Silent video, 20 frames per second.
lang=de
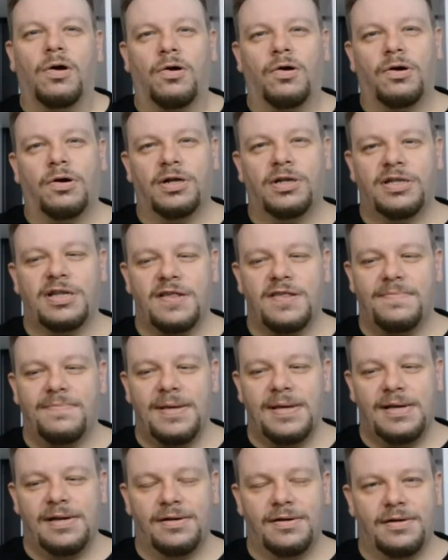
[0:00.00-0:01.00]
Und
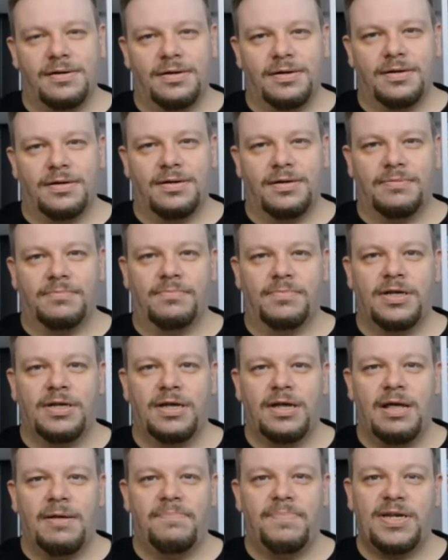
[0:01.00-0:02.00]
deswegen ähm,
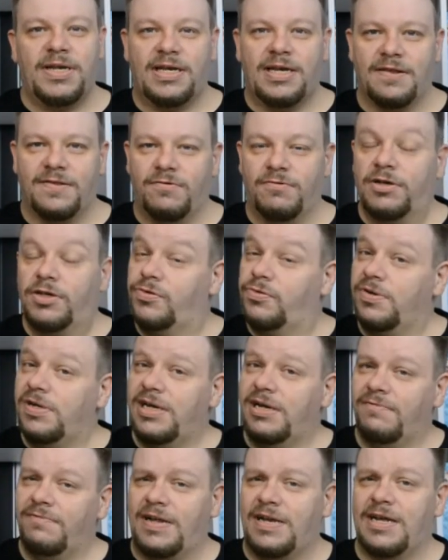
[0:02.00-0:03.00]
bitte ich das zu
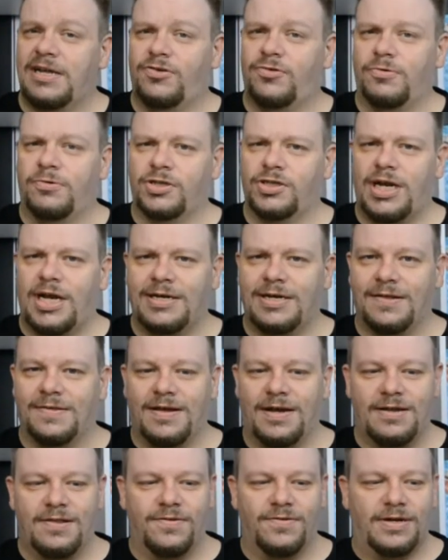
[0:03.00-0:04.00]
entschuldigen, wenn der Ton schlechter
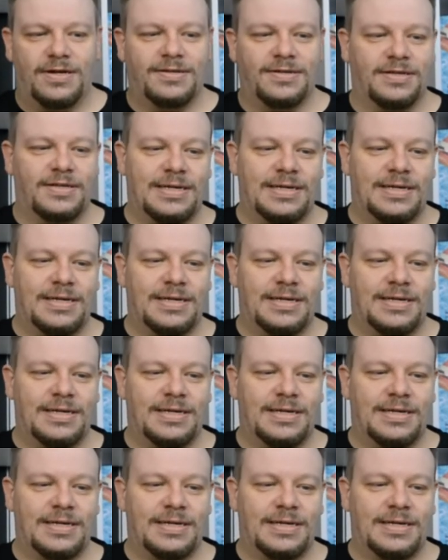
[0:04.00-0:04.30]
sein sollte.